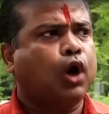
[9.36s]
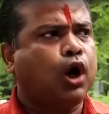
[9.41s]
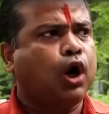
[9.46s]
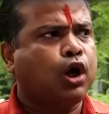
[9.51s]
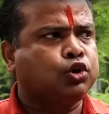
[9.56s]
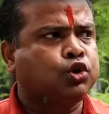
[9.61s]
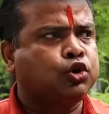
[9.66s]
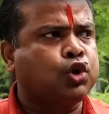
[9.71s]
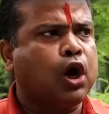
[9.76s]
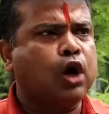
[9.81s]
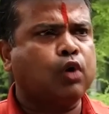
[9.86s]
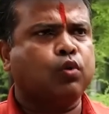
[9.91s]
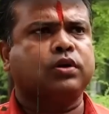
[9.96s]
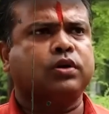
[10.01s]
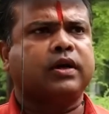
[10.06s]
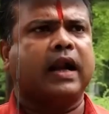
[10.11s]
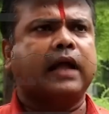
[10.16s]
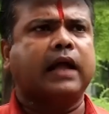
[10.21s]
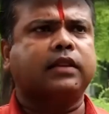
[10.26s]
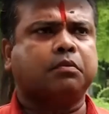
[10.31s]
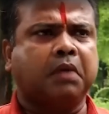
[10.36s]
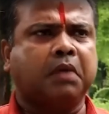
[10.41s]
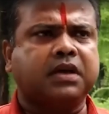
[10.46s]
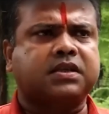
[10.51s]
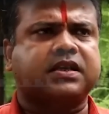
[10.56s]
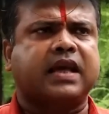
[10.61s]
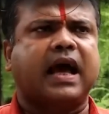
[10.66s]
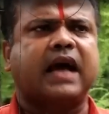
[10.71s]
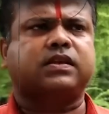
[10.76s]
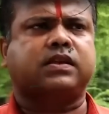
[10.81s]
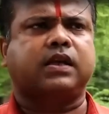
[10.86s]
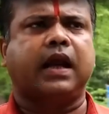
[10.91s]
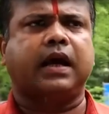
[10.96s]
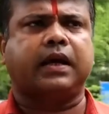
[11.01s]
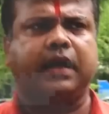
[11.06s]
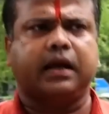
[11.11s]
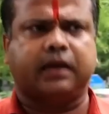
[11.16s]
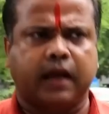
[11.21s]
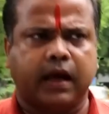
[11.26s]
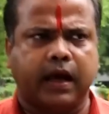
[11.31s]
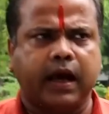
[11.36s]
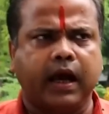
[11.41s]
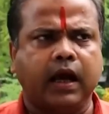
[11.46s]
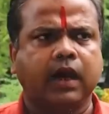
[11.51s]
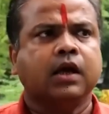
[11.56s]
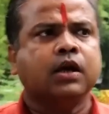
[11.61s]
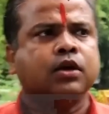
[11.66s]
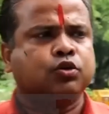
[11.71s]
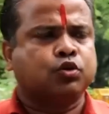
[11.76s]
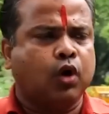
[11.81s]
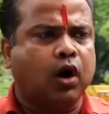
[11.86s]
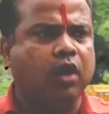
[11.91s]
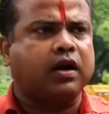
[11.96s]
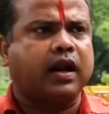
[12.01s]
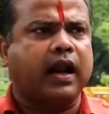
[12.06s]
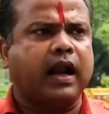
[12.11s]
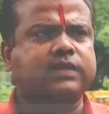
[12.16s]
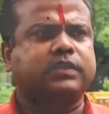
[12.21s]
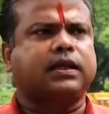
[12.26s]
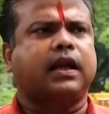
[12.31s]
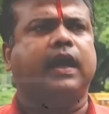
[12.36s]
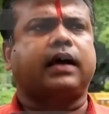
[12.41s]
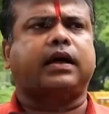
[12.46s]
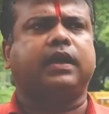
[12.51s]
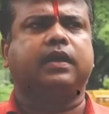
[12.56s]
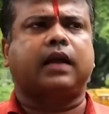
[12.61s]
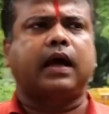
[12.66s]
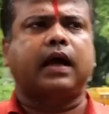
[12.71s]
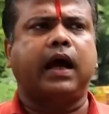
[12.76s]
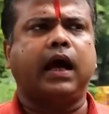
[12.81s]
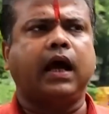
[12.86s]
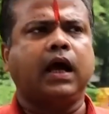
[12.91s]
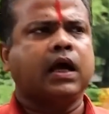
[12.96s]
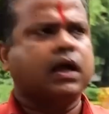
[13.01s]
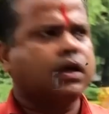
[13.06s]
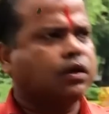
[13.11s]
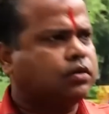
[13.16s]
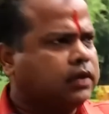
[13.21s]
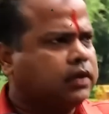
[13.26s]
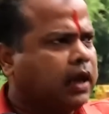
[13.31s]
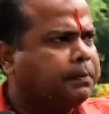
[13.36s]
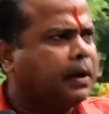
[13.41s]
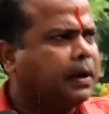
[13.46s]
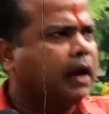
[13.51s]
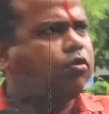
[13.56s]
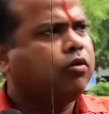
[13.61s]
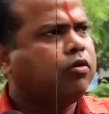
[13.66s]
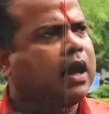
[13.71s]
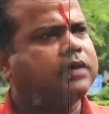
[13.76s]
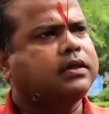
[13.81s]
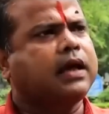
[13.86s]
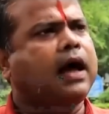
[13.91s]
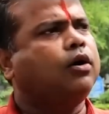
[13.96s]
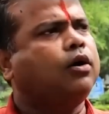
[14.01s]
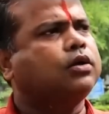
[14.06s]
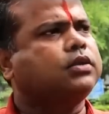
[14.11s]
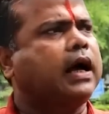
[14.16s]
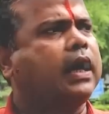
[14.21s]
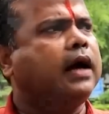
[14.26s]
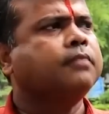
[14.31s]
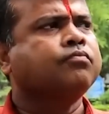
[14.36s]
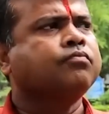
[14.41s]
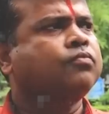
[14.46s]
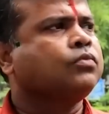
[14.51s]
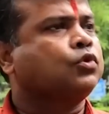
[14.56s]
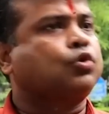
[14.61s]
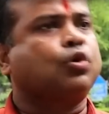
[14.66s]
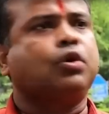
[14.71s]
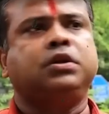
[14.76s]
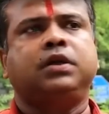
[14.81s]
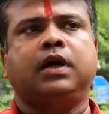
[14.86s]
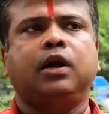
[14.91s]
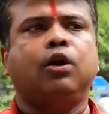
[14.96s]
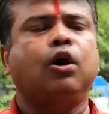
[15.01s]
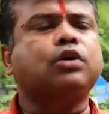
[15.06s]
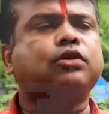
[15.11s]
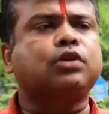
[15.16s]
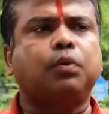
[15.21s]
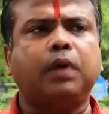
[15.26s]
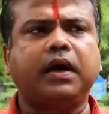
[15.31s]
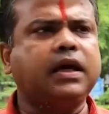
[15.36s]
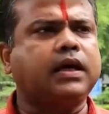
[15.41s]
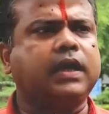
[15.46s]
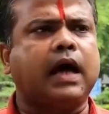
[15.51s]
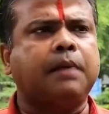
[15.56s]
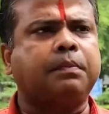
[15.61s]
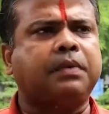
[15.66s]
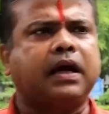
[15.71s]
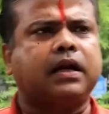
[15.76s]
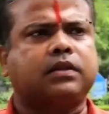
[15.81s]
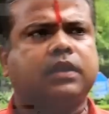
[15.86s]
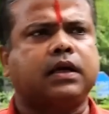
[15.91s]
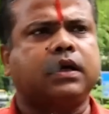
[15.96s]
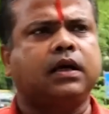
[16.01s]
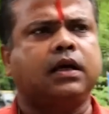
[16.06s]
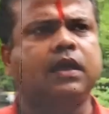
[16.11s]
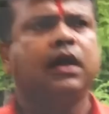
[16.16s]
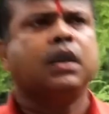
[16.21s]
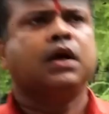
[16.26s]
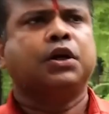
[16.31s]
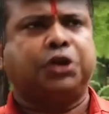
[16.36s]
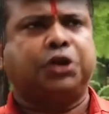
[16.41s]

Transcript: तो जो गुजरात में सेक्स रैकेट है जो ड्रग्स रैकेट है सब का खुलासा होता तो ये लोग तो वही काम करते हैं